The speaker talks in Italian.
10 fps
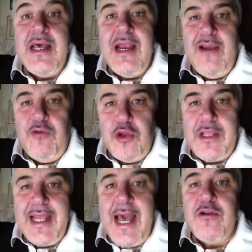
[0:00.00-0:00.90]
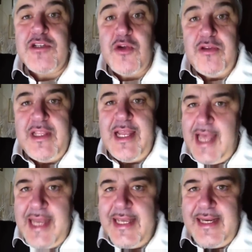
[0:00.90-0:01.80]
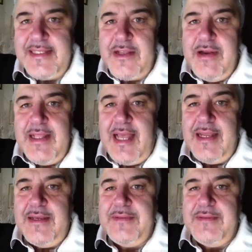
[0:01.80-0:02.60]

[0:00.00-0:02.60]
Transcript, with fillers: lavoro italiano, soldi italiani che restano in Italia.